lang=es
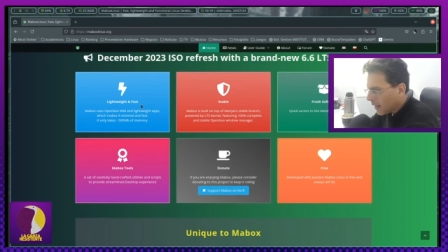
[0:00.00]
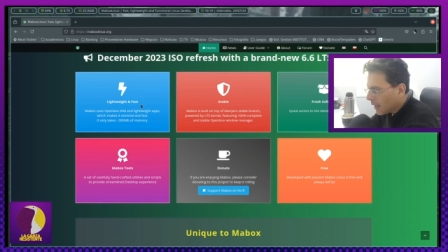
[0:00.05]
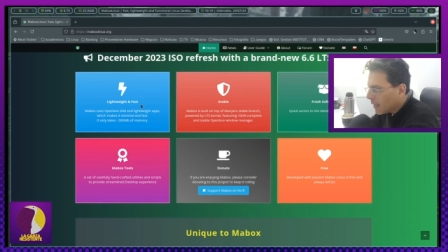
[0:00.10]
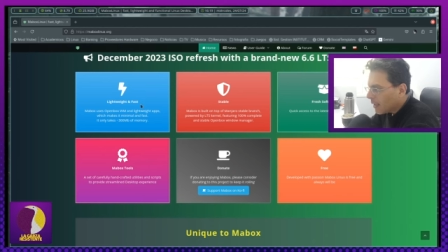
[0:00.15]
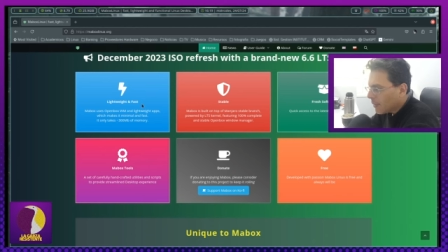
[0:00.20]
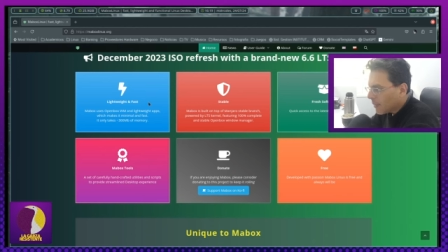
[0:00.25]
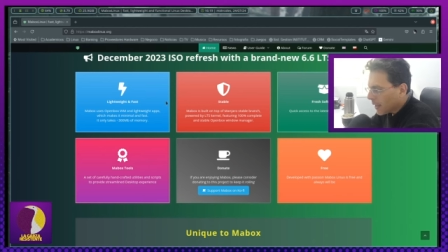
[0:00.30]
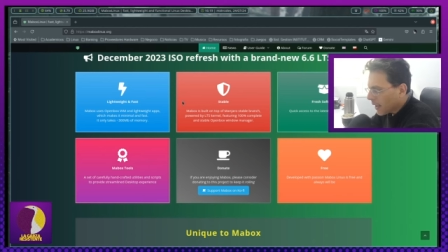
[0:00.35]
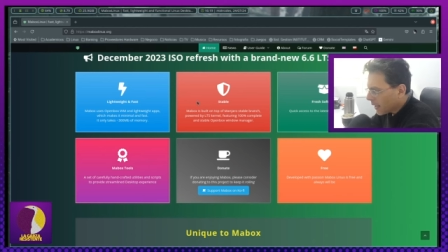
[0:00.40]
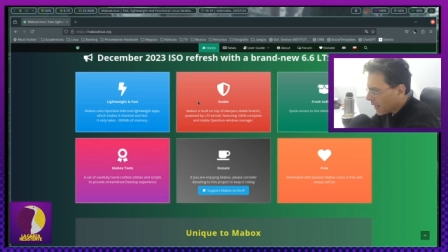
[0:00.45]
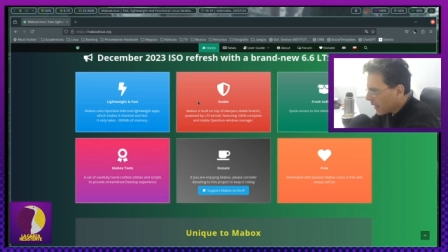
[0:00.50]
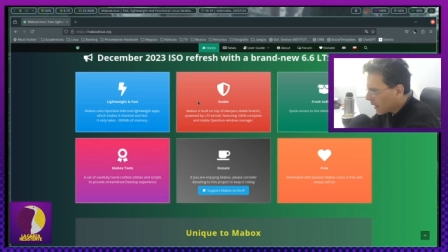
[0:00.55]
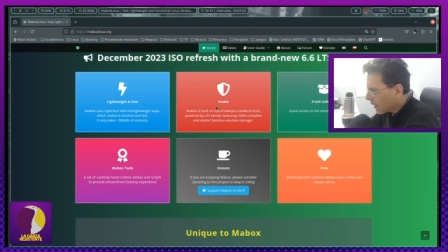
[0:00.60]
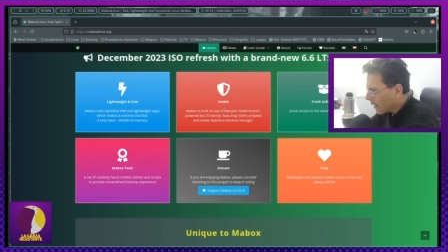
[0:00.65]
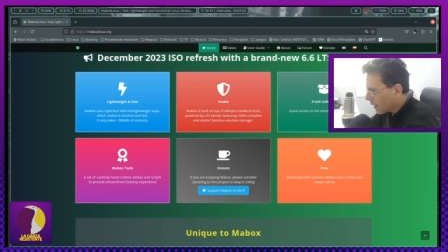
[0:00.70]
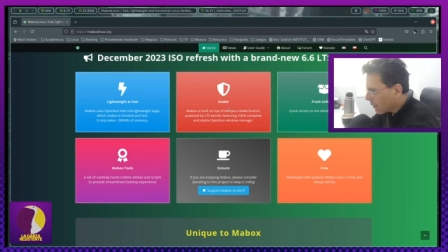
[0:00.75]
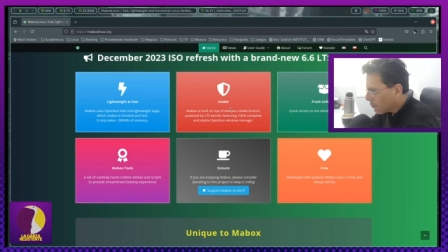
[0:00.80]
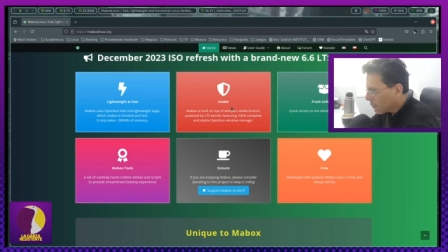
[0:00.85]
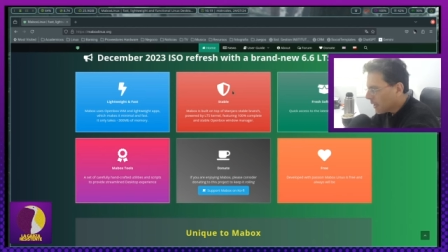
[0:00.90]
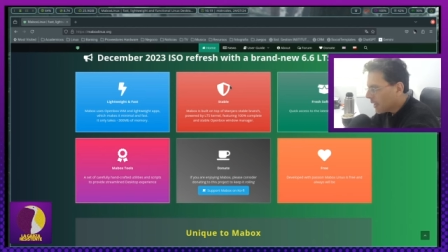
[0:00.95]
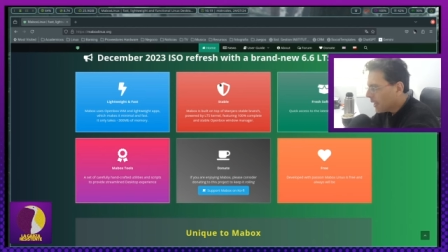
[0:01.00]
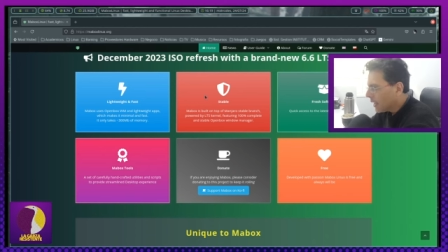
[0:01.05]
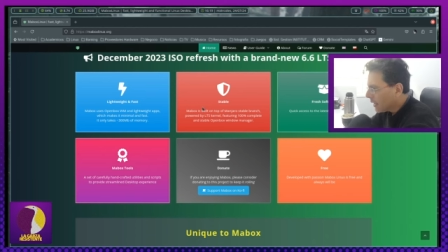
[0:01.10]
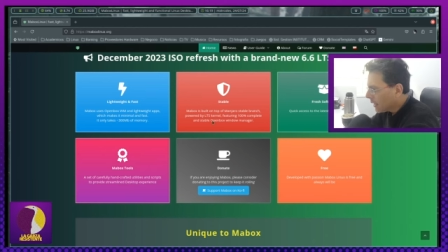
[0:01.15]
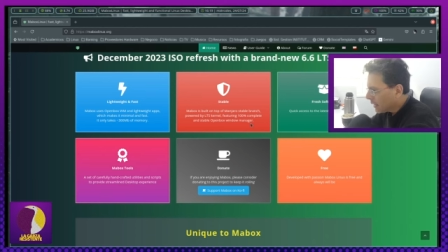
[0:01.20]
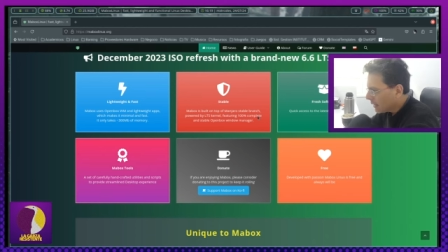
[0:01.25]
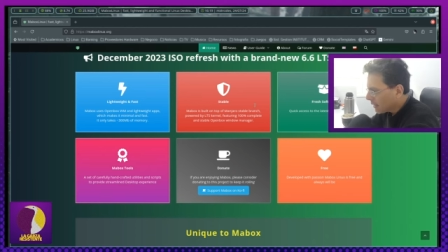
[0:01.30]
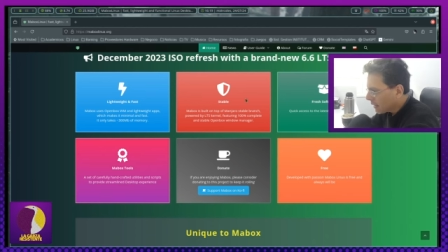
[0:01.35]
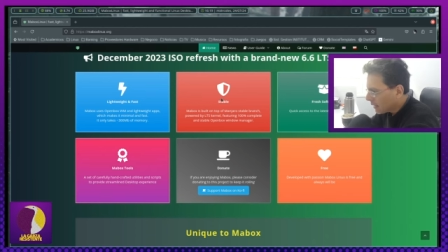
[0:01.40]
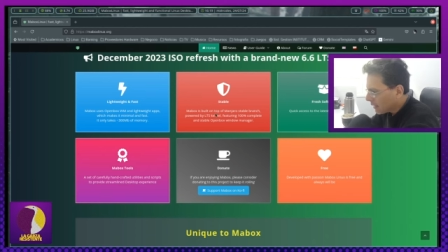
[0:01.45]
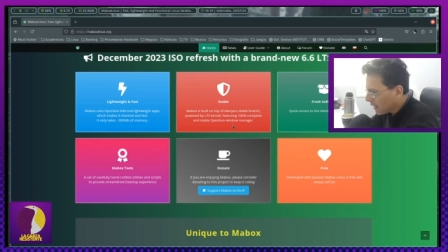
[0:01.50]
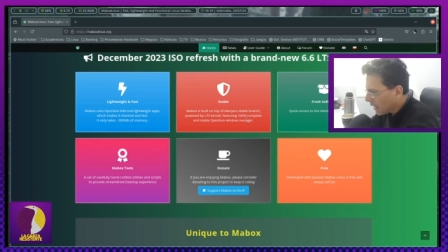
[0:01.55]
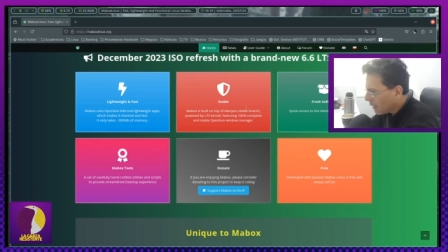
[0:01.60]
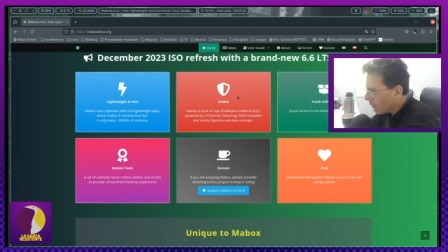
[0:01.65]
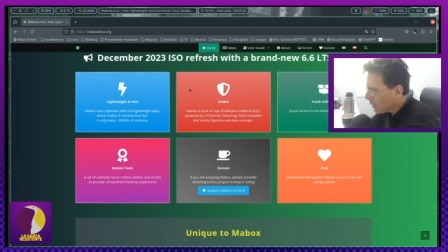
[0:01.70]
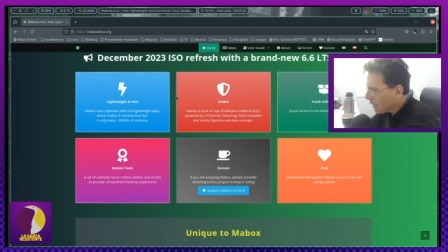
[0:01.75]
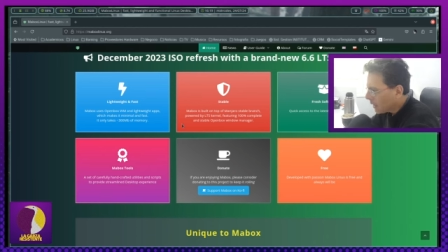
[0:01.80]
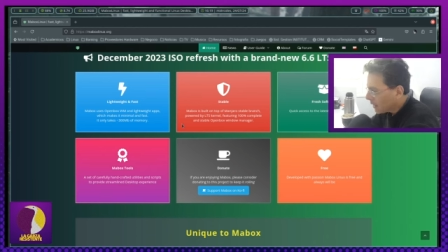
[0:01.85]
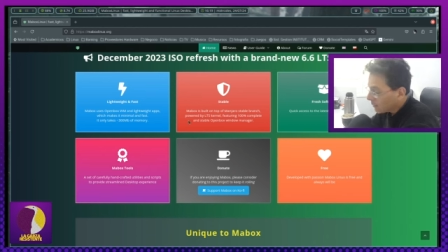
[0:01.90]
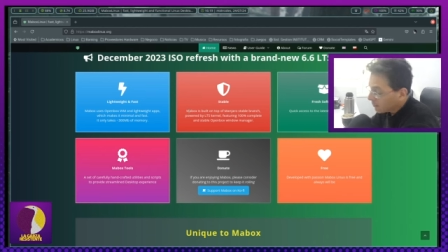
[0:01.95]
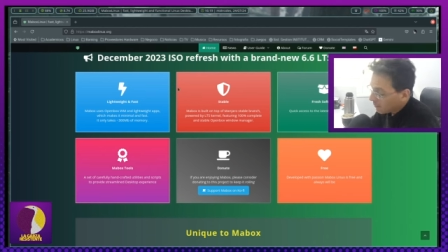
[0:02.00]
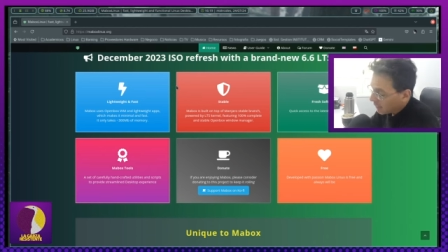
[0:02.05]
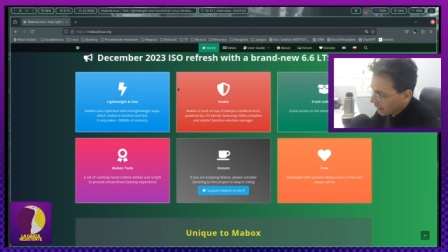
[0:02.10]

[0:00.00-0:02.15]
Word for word: es liviana, es rápida, es estable,